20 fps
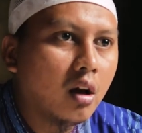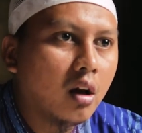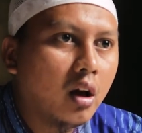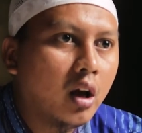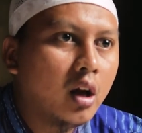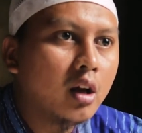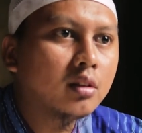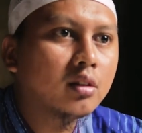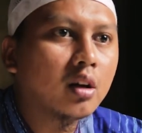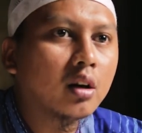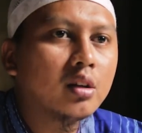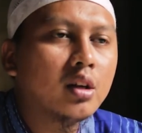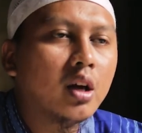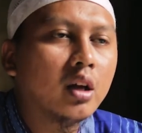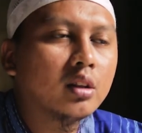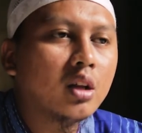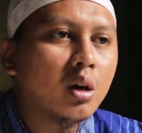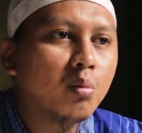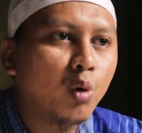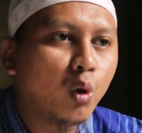Eh
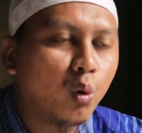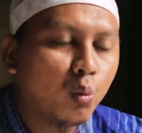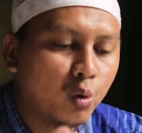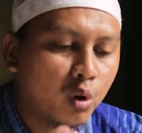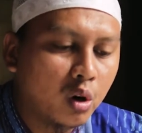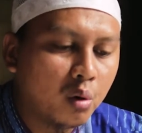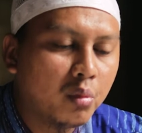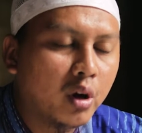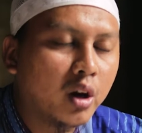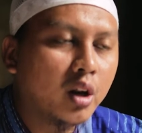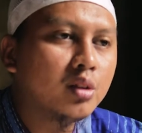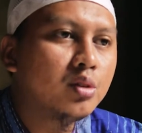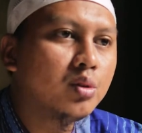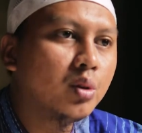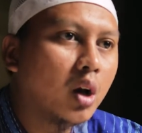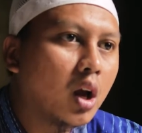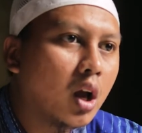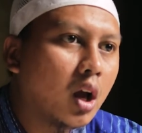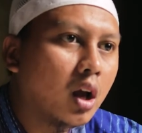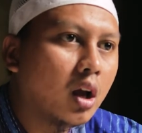ternyata berhubungan badan
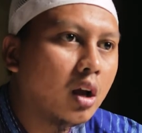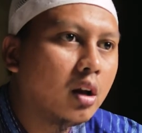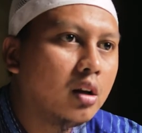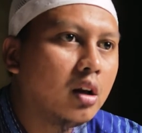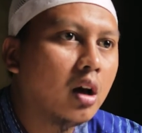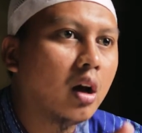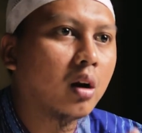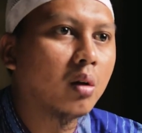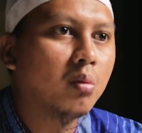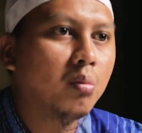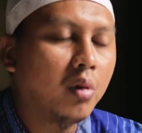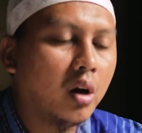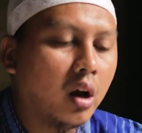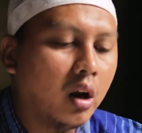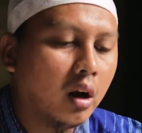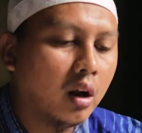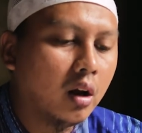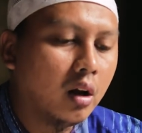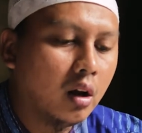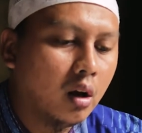juga
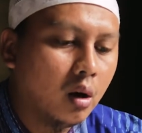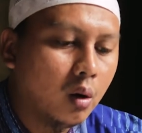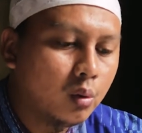diharamkan.